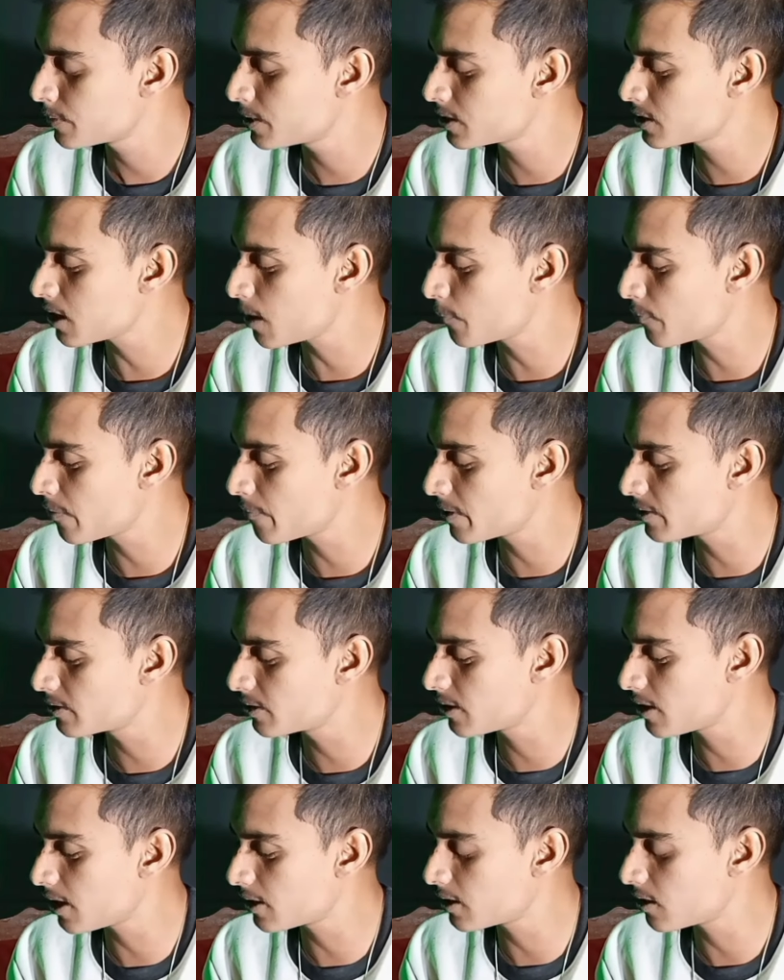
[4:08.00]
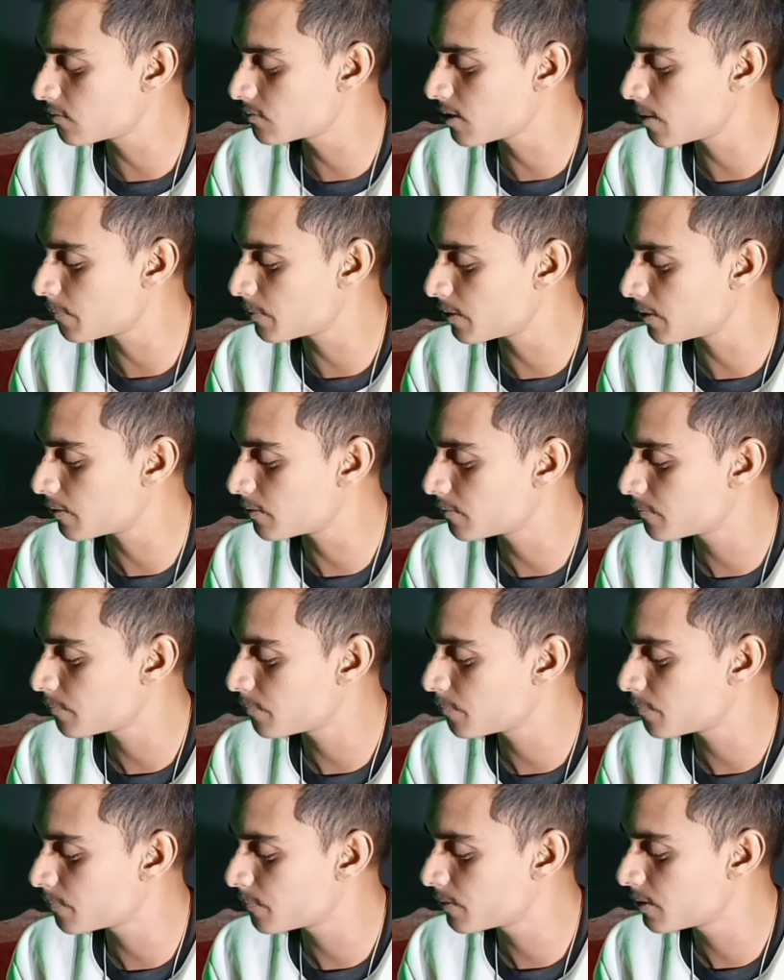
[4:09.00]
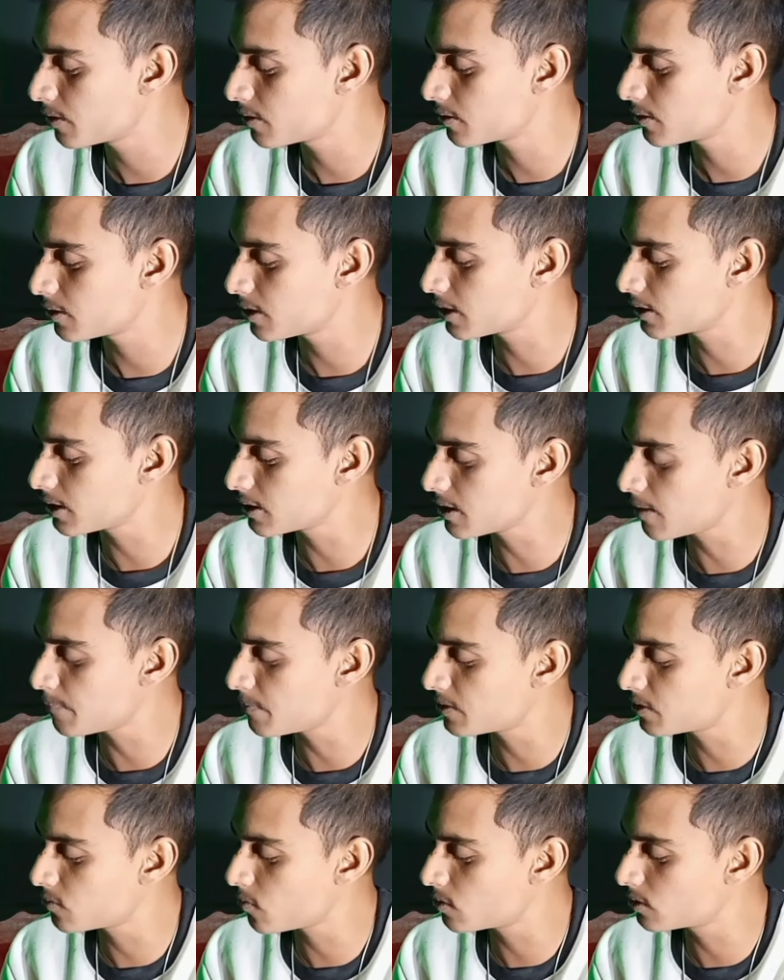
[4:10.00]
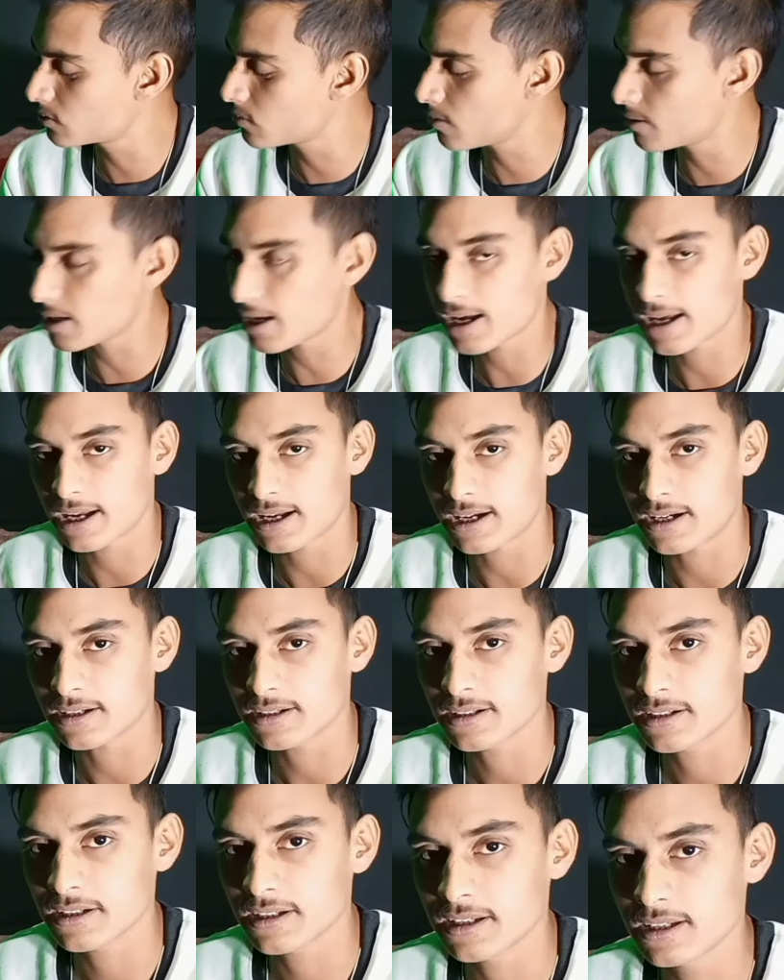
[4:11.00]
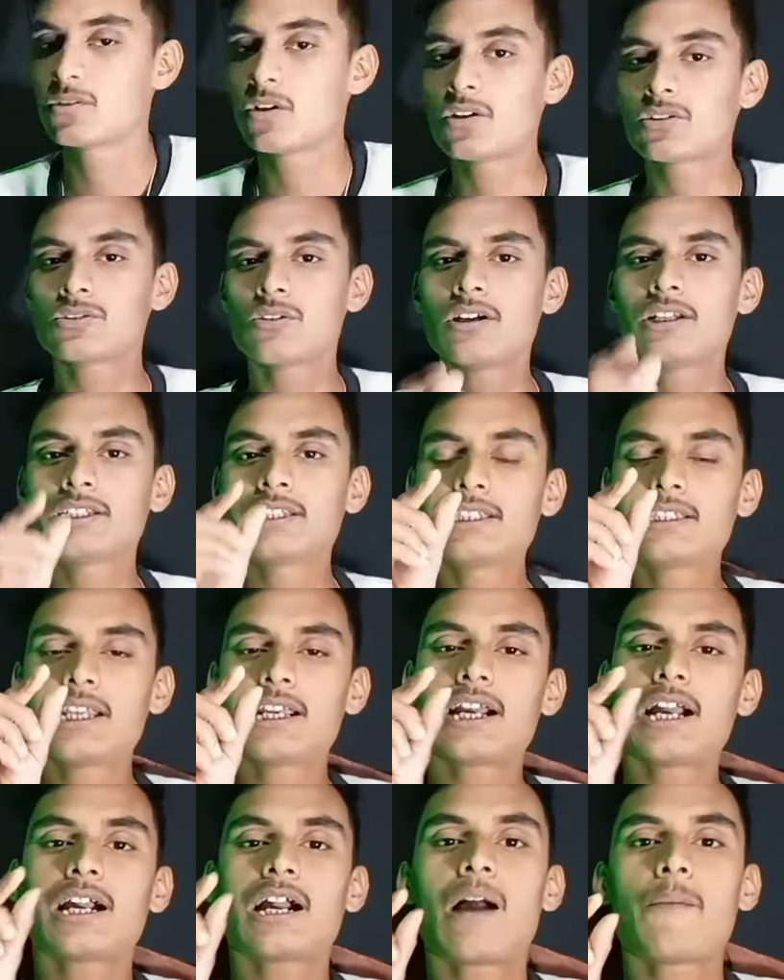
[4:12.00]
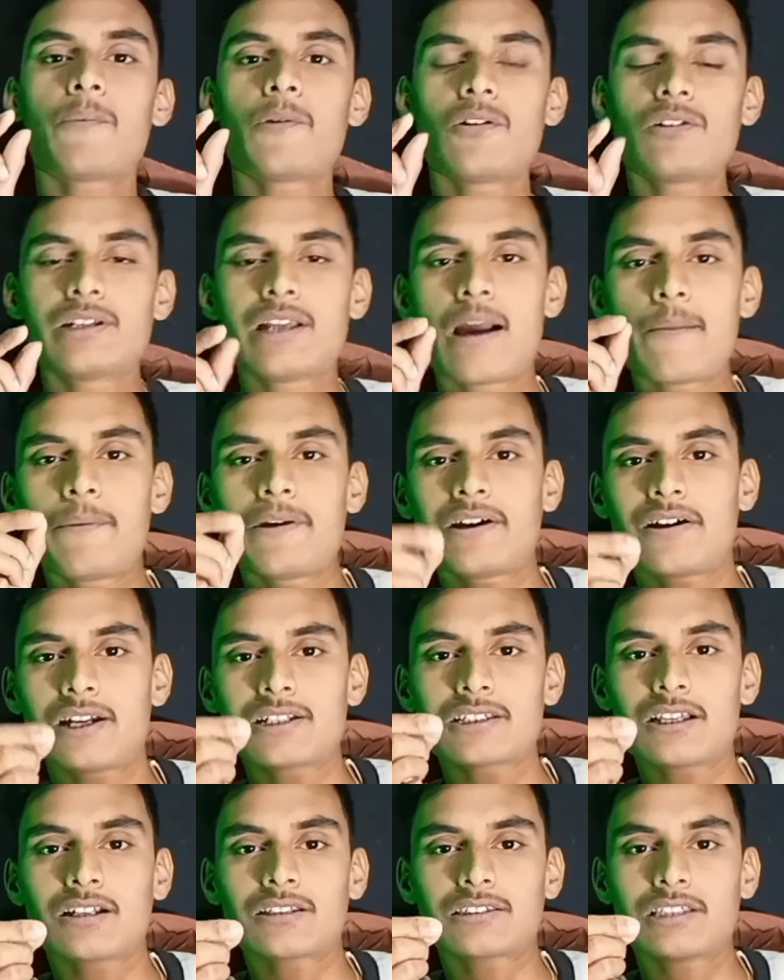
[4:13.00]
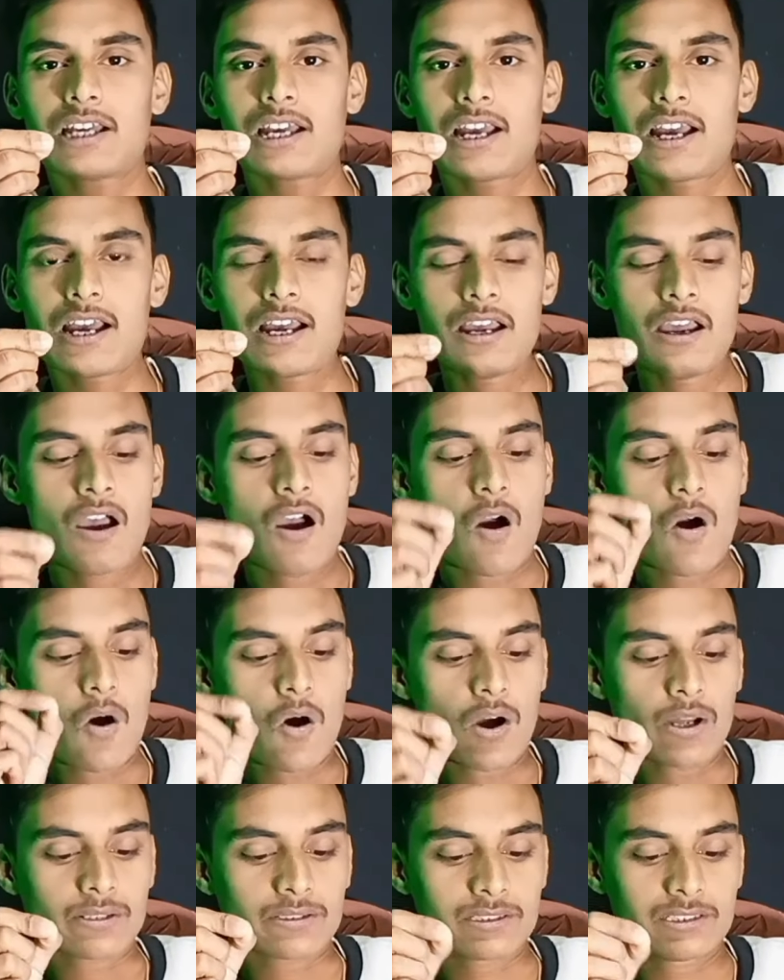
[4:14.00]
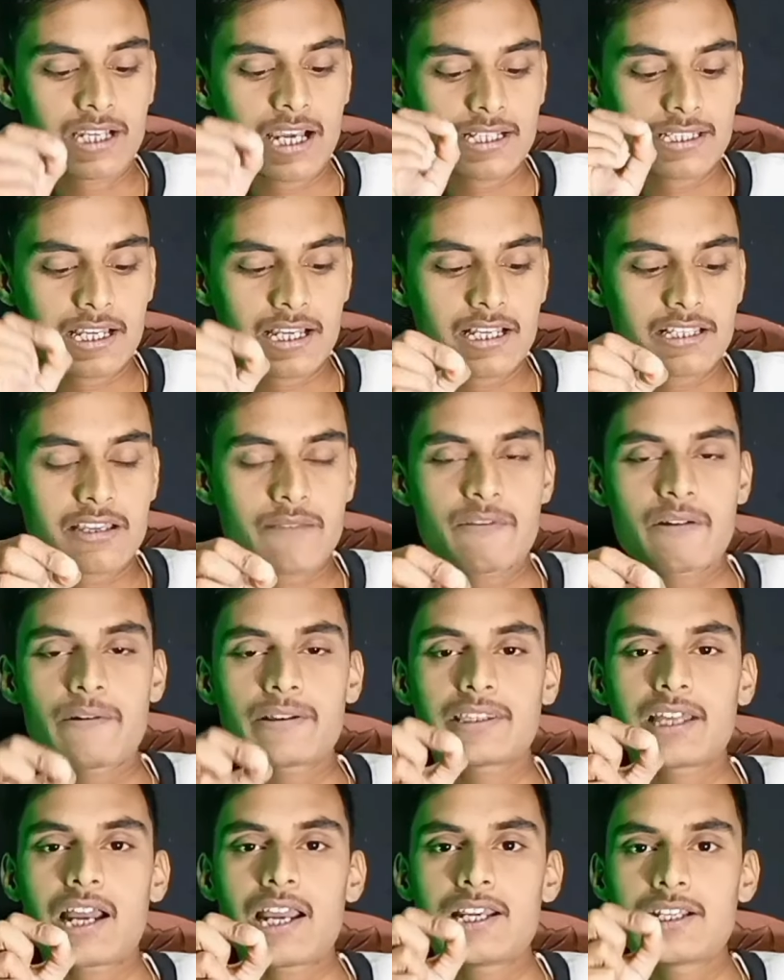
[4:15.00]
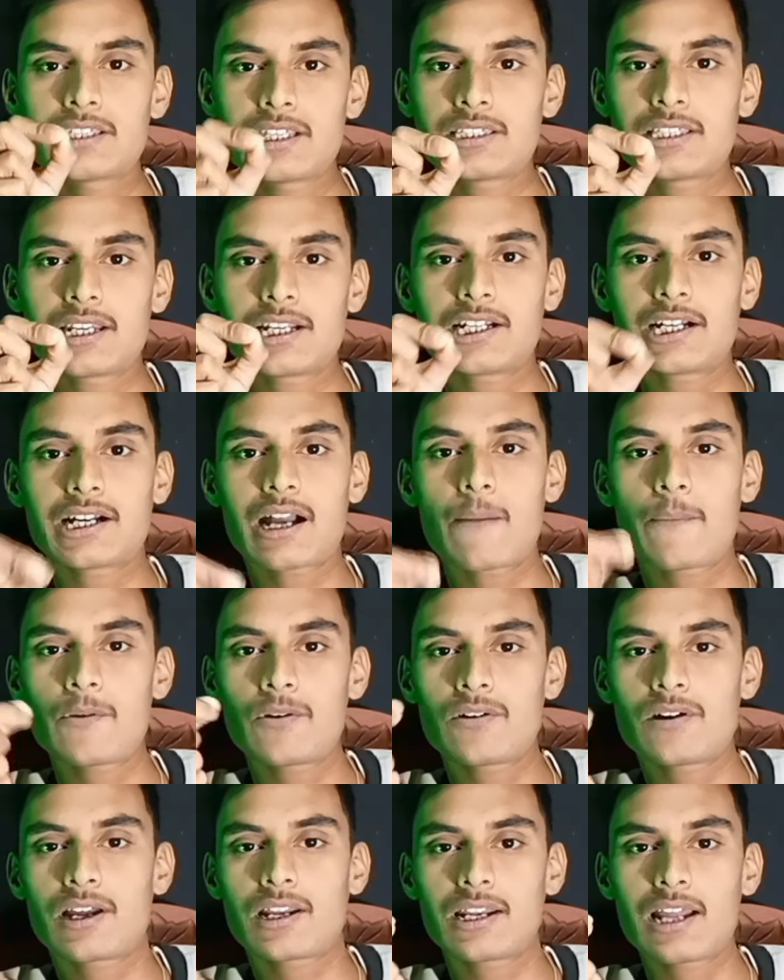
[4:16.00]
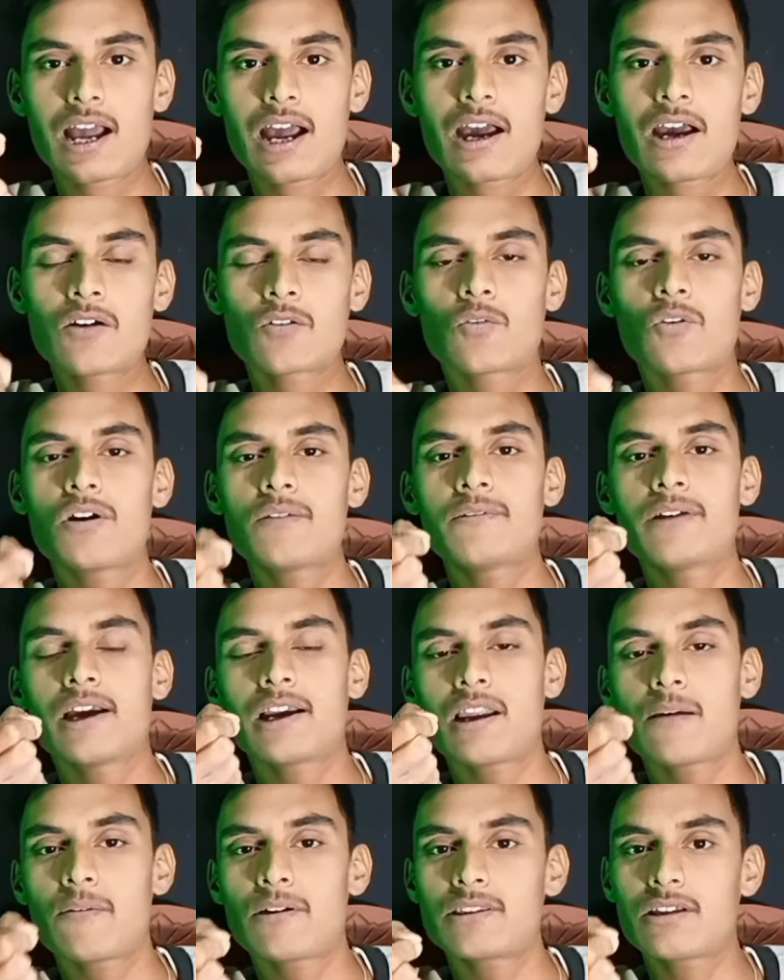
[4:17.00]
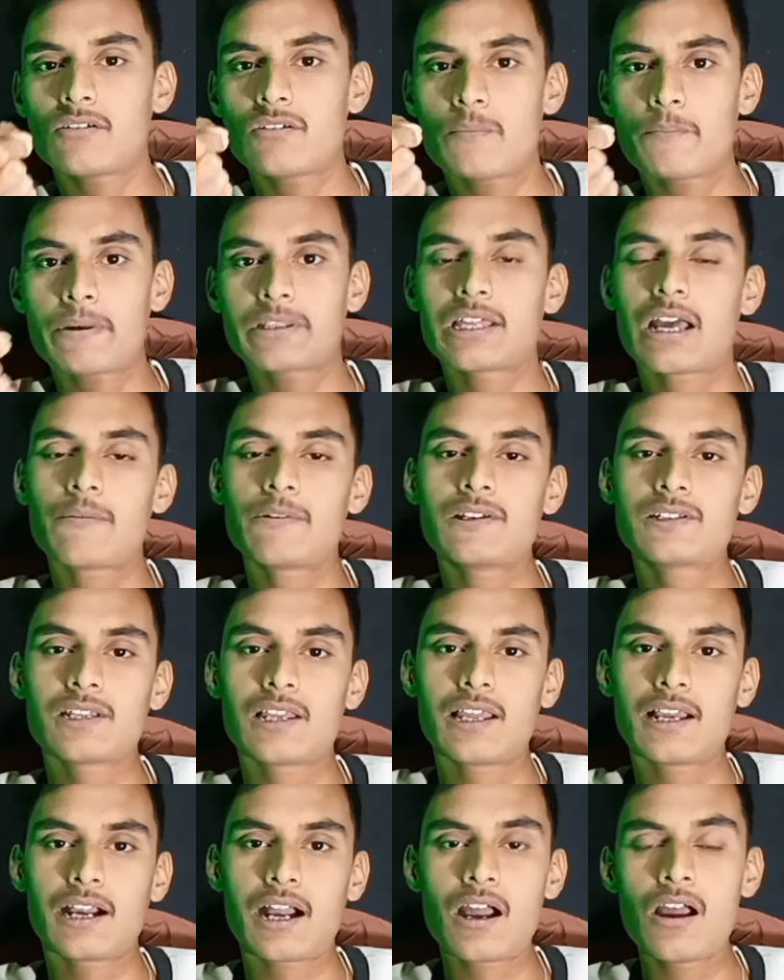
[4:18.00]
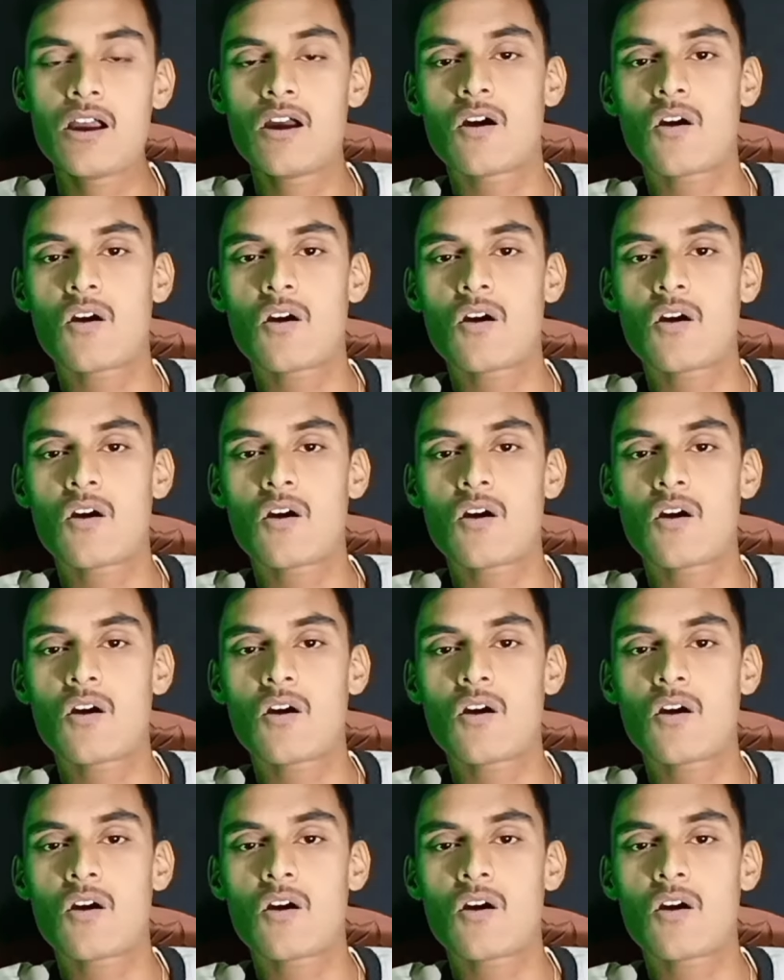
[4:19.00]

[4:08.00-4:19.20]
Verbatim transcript: फिर से आपको मैं दिखला रहा हूँ यहाँ पे देखें यहाँ पे रिकॉर्डिंग हो रहा है दोस्तों इसी तरीके का आप लोग यहाँ पे कर सकते हैं और जैसे जैसे मैं बताई इसी तरीके का आप लोग करना है कोई भी अगला बंदा को पता भी नहीं चलेगा